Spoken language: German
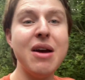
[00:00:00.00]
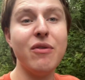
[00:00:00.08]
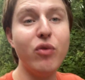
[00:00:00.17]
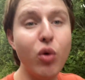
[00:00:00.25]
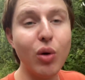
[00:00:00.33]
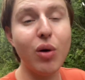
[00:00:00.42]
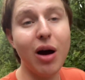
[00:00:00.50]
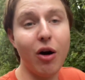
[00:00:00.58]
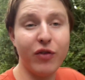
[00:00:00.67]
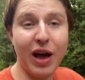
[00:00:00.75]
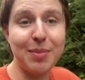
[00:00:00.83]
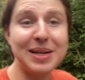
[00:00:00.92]
worauf
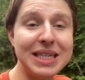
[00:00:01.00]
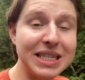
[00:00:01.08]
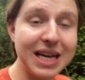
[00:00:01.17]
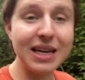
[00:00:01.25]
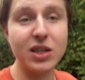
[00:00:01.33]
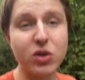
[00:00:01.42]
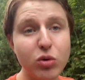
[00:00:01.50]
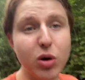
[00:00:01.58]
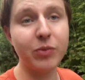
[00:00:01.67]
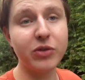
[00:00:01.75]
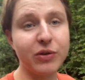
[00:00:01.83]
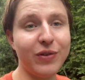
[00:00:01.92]
kann man sich ja in der
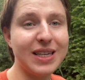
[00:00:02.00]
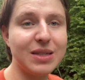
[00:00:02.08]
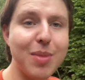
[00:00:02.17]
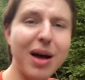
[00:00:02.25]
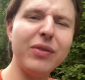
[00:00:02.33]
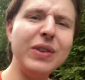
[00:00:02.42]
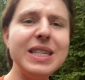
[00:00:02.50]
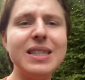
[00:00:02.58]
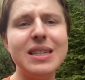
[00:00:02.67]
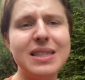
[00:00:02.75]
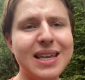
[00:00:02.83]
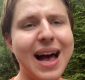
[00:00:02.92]
Zukunft gefasst machen, wie sind
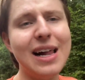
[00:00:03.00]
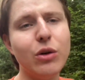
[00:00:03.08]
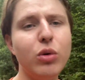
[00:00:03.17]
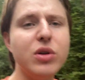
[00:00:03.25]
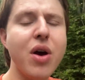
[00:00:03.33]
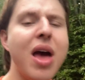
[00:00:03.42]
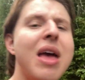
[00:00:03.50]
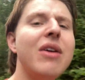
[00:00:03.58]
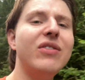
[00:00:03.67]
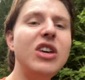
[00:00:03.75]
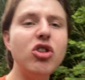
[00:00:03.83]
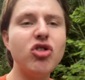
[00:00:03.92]
die Zahlen und
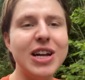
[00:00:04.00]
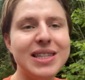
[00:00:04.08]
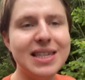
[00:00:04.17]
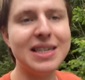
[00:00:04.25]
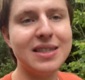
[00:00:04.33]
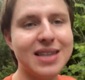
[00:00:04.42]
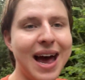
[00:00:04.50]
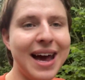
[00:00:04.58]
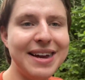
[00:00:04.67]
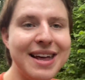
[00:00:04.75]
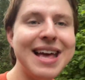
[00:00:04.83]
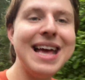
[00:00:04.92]
wie schätze ich es ein,